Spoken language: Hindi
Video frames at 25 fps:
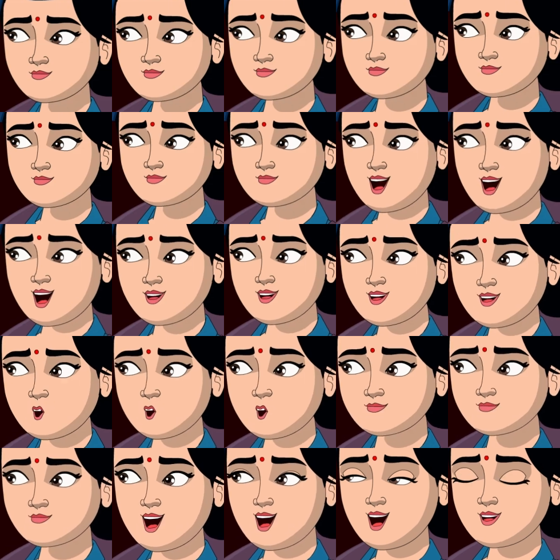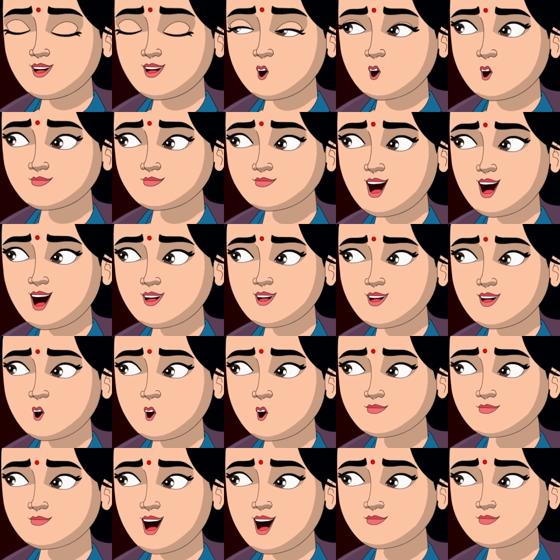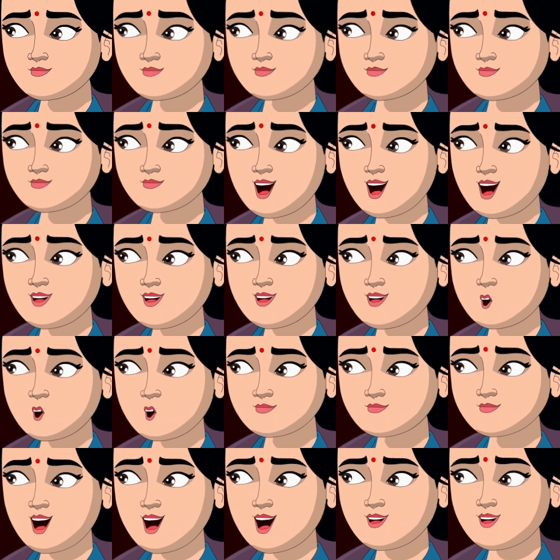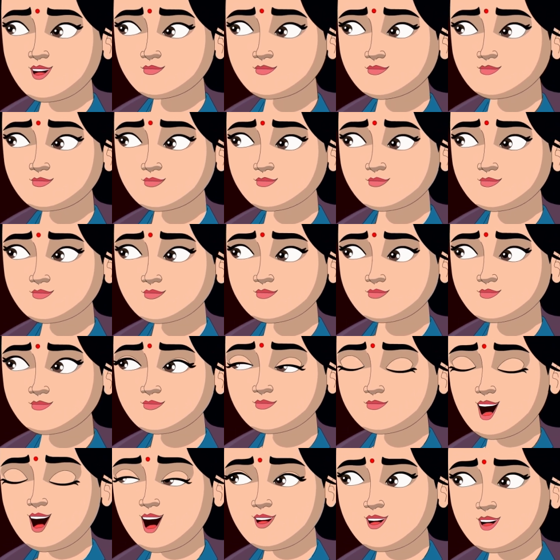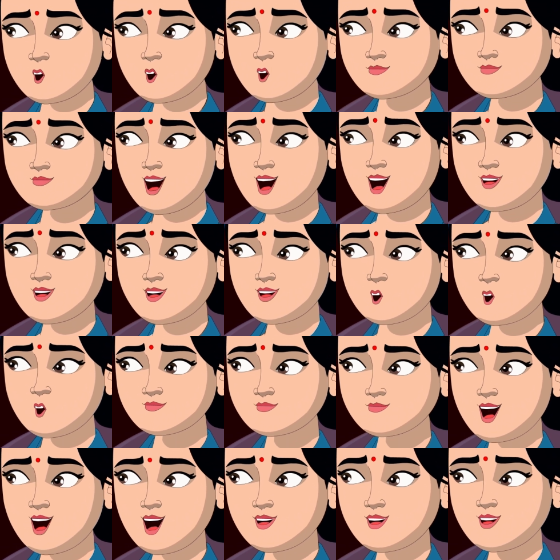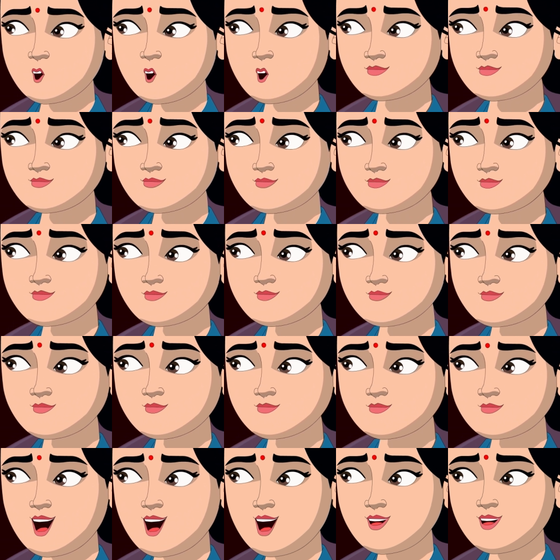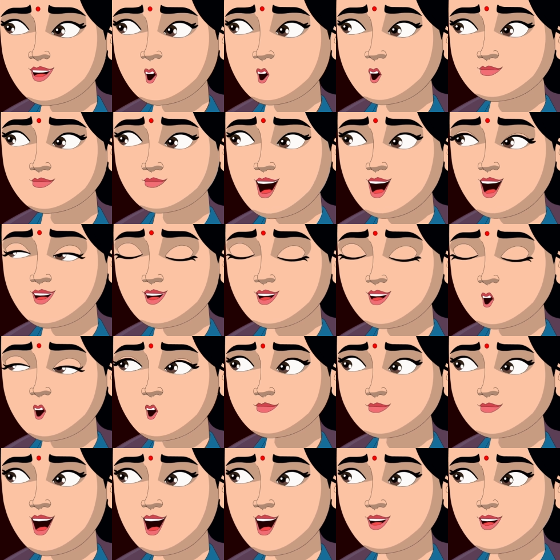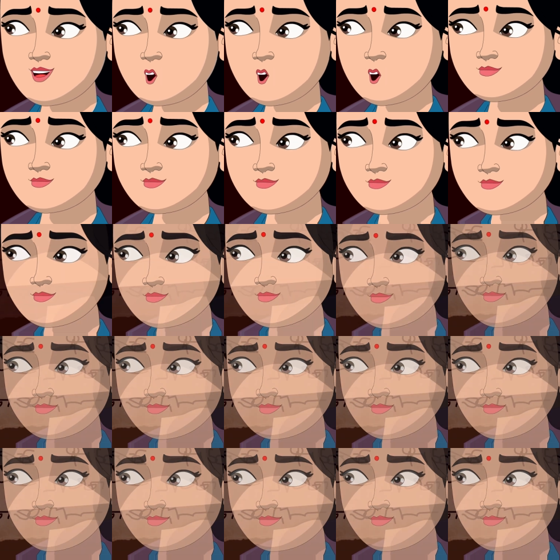अगर आपको खजाना चाहिए तो वो मिलना आसान नहीं है जब आप सांपों को पार करके जाएंगे तब आपको एक सुरंग मिलेगा